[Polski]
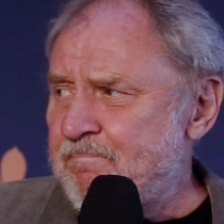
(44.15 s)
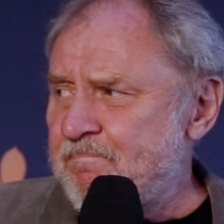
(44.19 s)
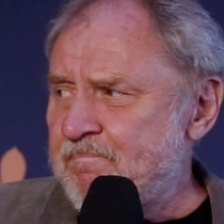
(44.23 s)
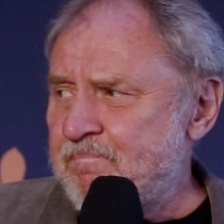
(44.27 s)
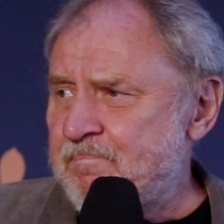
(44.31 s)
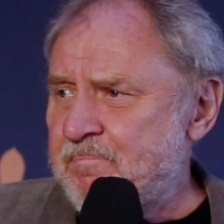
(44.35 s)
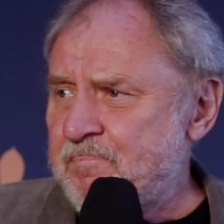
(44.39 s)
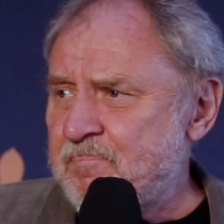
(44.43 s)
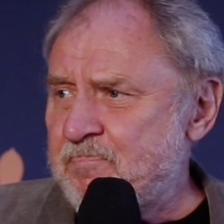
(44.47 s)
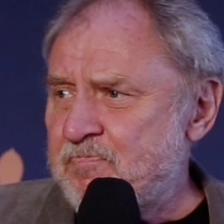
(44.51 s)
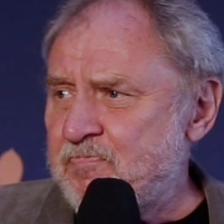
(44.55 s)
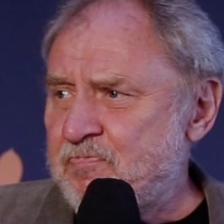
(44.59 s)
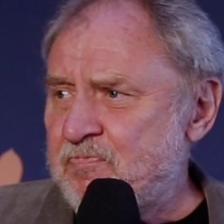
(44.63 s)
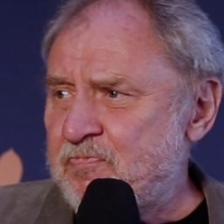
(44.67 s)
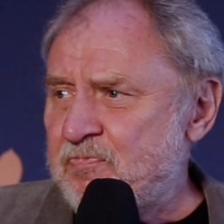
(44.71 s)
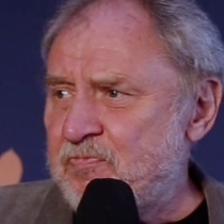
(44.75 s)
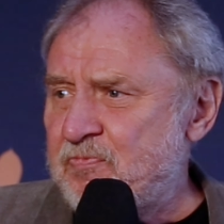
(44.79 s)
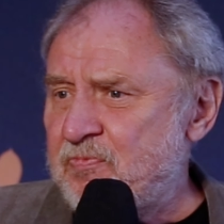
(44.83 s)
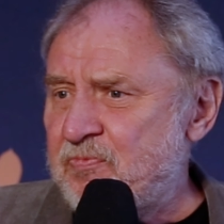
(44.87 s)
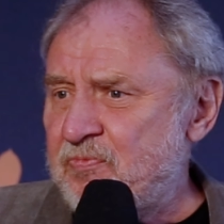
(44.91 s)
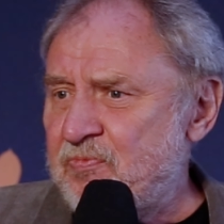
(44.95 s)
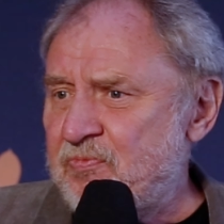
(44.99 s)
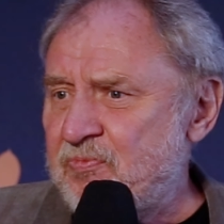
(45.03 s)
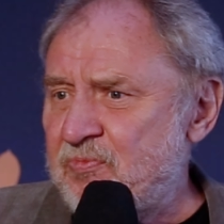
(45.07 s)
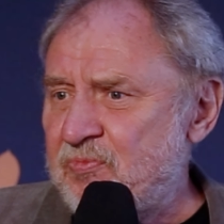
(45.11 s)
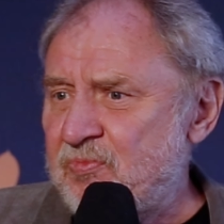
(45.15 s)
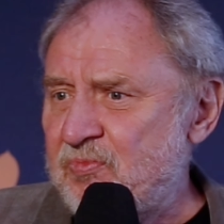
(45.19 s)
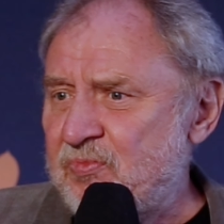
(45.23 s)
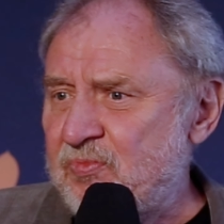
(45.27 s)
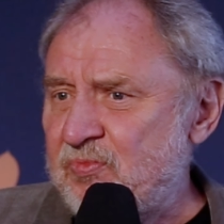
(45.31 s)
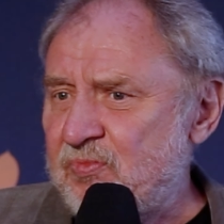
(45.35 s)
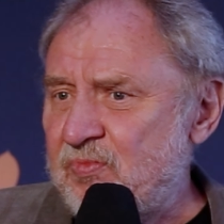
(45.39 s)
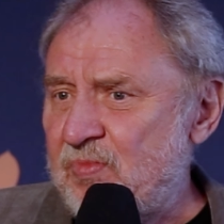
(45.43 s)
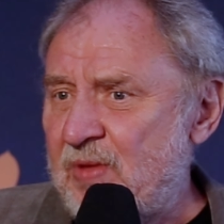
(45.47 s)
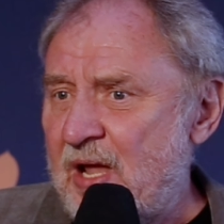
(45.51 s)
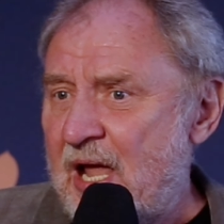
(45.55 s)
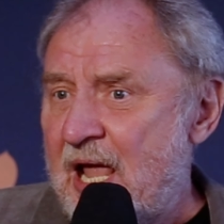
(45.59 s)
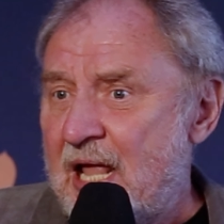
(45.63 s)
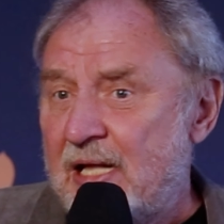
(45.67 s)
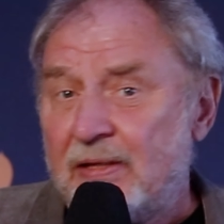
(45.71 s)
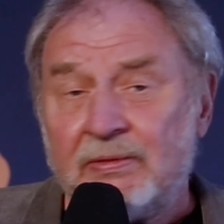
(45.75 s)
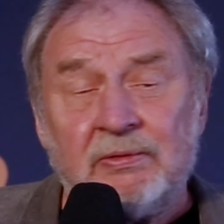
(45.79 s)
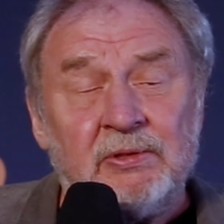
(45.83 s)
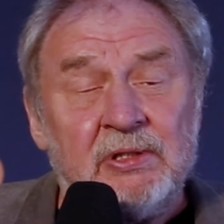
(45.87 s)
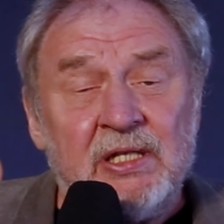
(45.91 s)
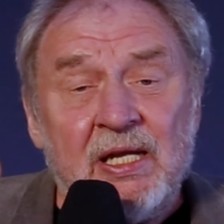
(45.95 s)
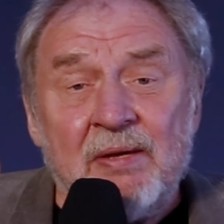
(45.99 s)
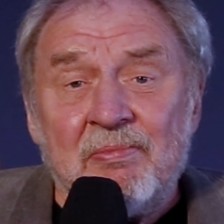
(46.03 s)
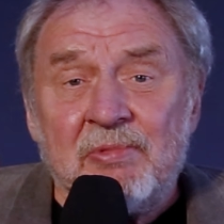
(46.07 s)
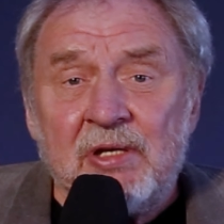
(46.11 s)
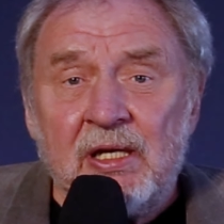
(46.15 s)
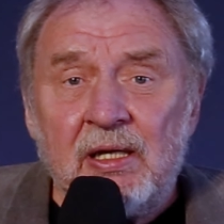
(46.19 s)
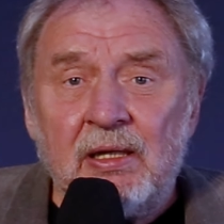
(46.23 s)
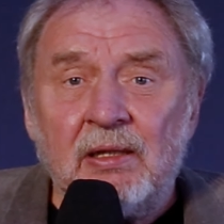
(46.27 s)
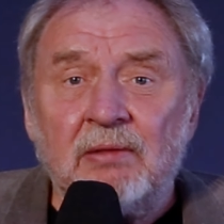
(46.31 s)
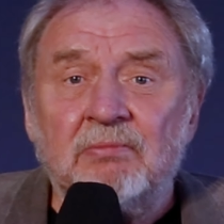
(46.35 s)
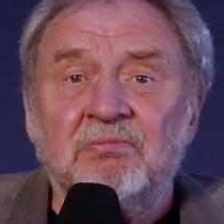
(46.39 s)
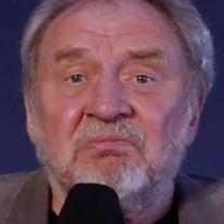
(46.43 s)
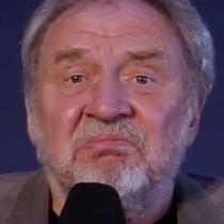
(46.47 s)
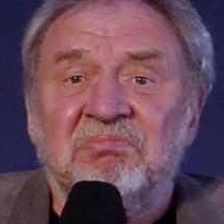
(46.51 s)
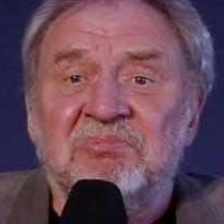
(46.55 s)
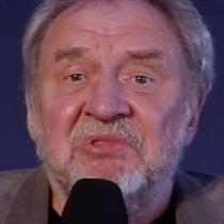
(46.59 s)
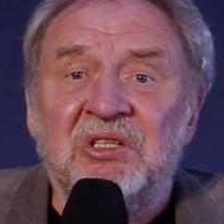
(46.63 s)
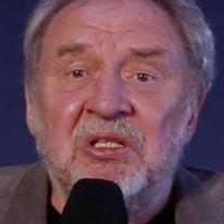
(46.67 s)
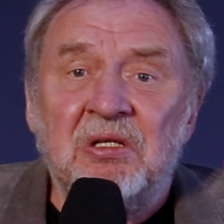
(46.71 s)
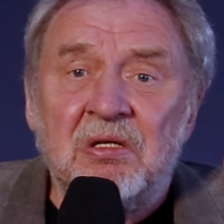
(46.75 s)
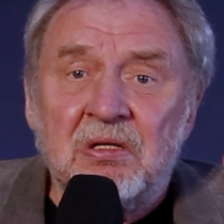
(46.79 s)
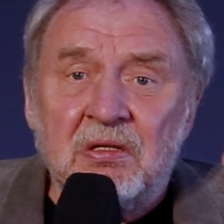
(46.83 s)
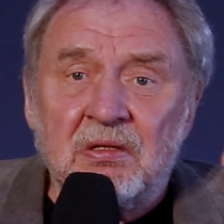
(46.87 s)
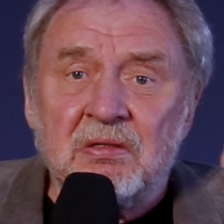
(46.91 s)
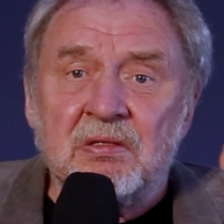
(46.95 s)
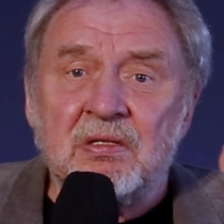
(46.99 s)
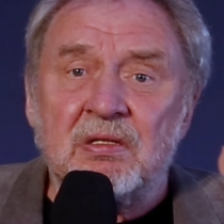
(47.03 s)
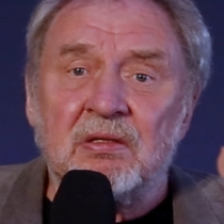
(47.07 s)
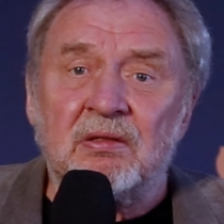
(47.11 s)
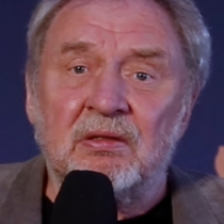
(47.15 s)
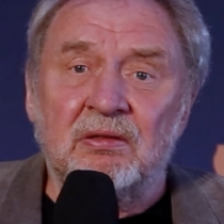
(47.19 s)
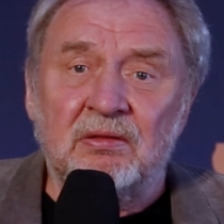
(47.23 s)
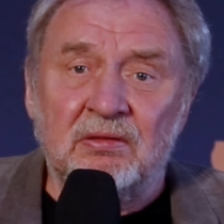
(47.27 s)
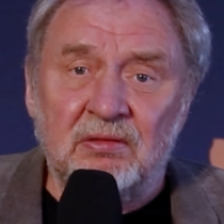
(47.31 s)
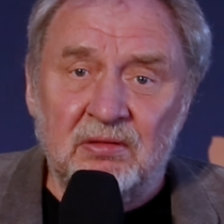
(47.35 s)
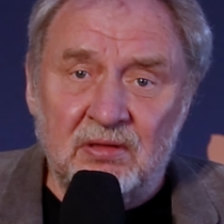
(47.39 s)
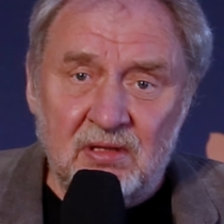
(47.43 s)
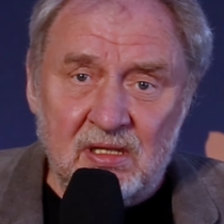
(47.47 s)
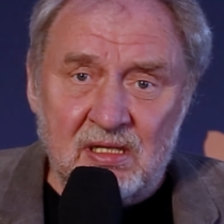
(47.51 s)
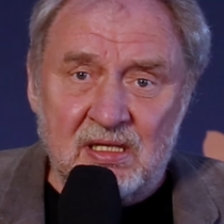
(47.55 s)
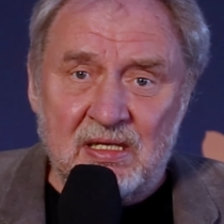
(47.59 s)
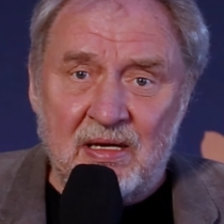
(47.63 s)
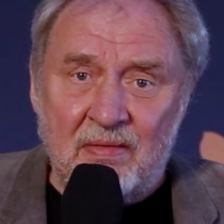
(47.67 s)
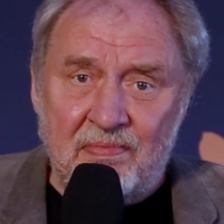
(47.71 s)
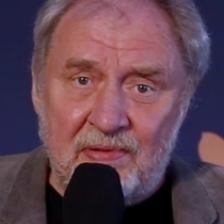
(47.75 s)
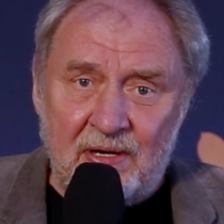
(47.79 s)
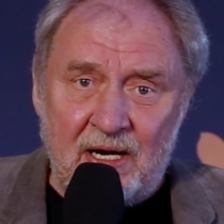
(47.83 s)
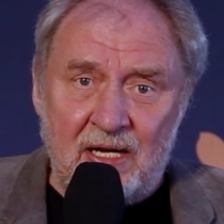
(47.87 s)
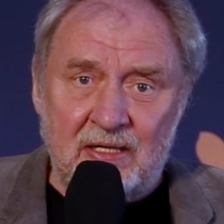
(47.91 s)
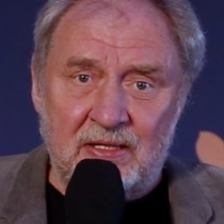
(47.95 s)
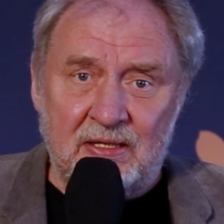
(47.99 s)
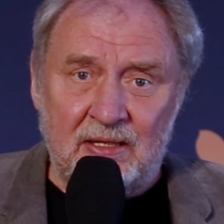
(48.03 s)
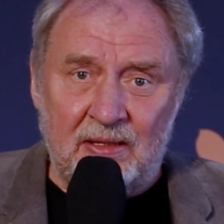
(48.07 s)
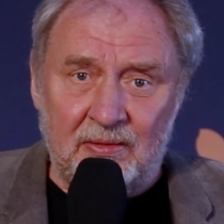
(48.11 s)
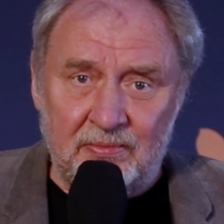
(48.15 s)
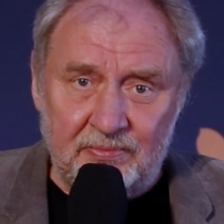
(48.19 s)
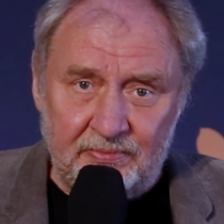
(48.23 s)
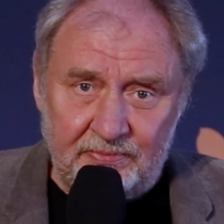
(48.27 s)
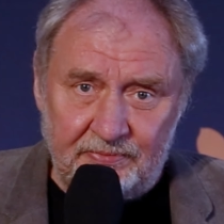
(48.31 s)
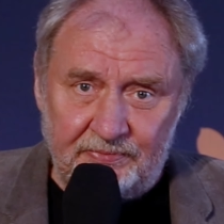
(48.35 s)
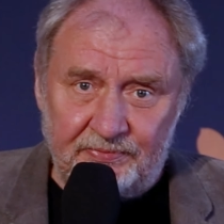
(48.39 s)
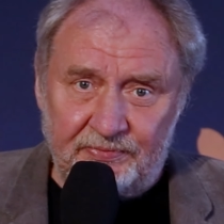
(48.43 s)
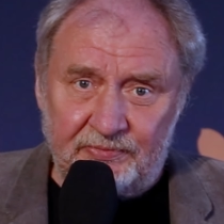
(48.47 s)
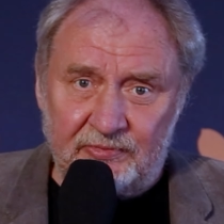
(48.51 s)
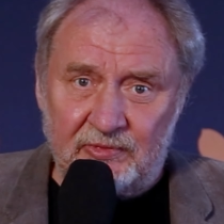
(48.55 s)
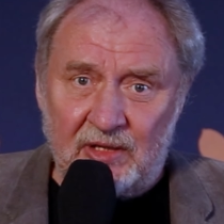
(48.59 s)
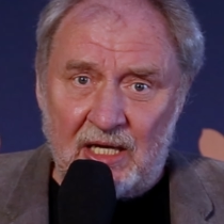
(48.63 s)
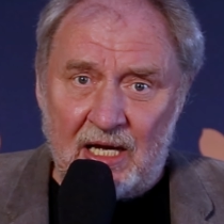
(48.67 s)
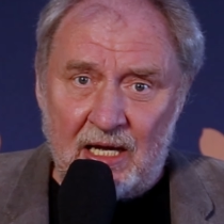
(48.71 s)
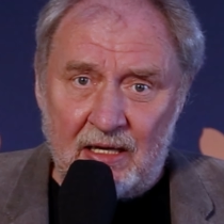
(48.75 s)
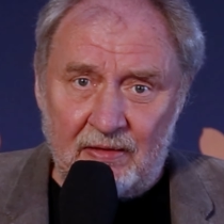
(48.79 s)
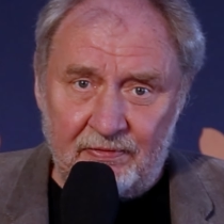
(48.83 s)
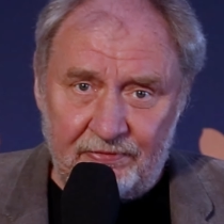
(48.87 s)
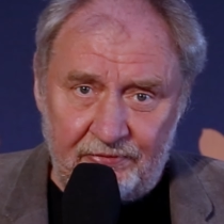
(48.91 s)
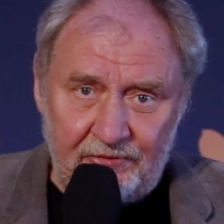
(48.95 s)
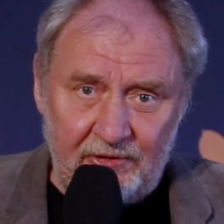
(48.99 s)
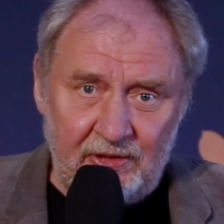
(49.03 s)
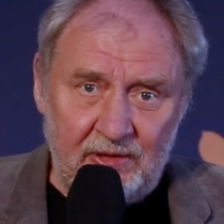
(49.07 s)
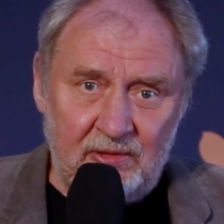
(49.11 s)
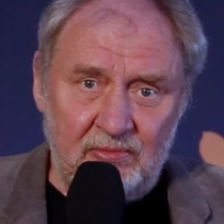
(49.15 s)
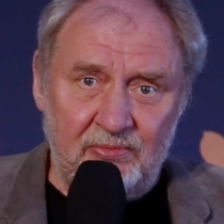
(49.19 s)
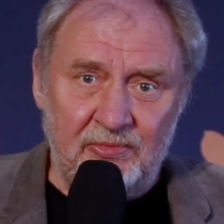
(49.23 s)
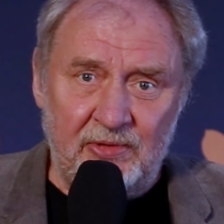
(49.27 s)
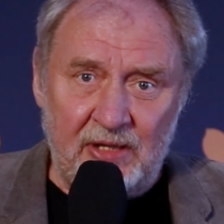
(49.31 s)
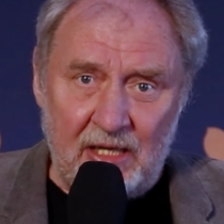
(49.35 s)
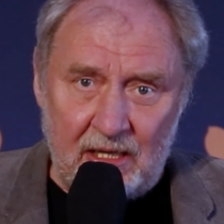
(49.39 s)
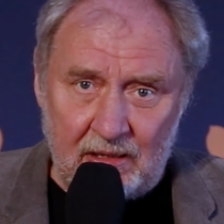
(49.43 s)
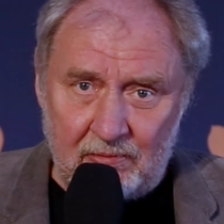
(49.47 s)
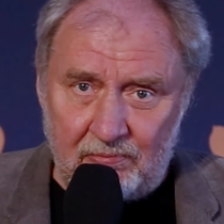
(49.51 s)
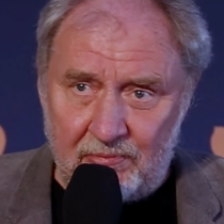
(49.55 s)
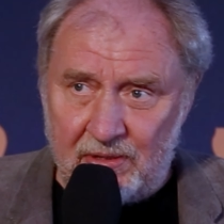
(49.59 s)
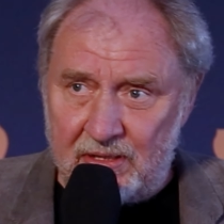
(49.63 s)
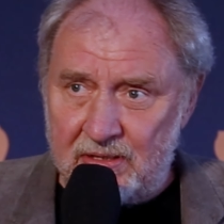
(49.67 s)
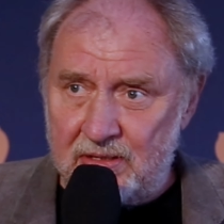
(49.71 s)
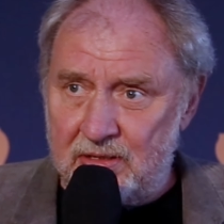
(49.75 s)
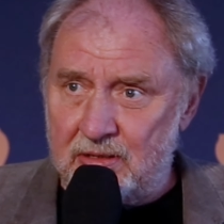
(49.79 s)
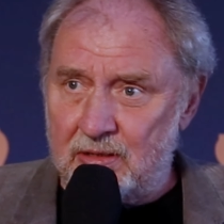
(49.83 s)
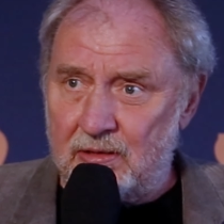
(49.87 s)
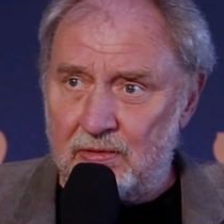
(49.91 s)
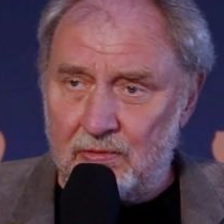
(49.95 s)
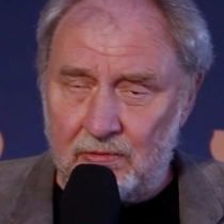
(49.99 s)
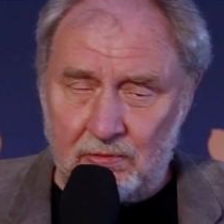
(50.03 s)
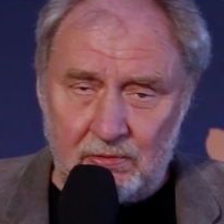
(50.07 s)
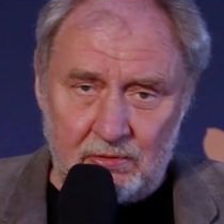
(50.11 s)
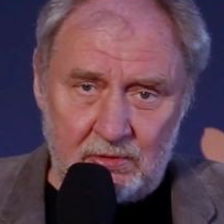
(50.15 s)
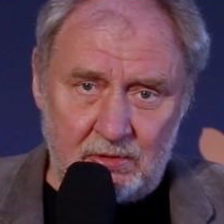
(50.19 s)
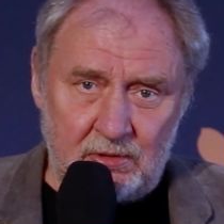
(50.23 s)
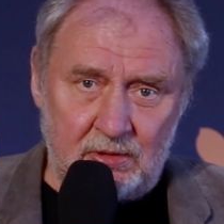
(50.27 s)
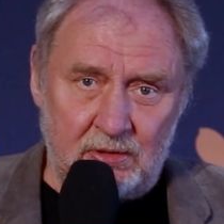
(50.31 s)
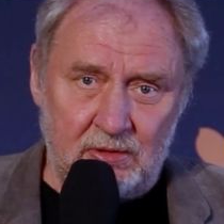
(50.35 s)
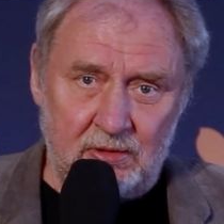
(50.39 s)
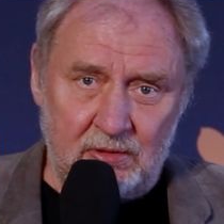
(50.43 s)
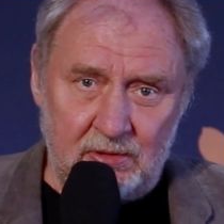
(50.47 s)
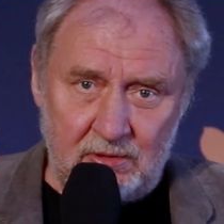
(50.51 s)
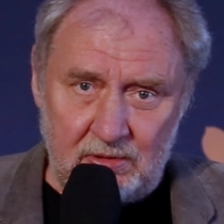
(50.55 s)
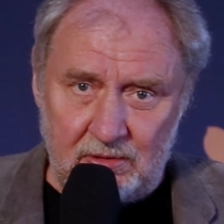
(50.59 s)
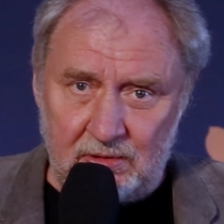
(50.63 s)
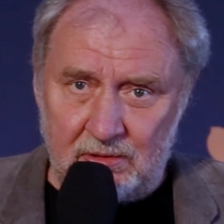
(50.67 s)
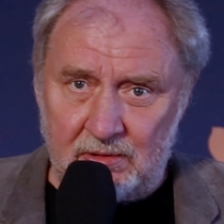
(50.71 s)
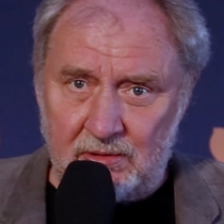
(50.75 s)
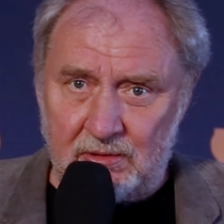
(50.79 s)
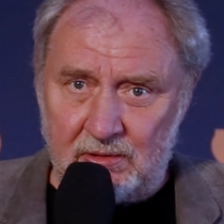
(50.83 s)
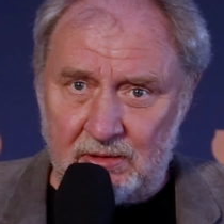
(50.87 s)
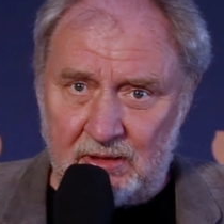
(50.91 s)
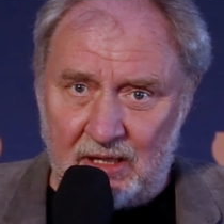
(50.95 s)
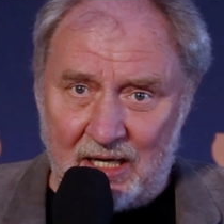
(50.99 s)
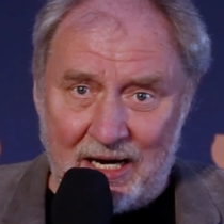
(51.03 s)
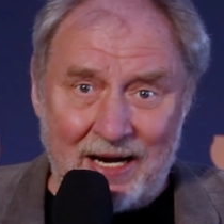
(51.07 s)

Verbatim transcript: Mm, niemniej gorąco zapraszam na film, jak będzie już y,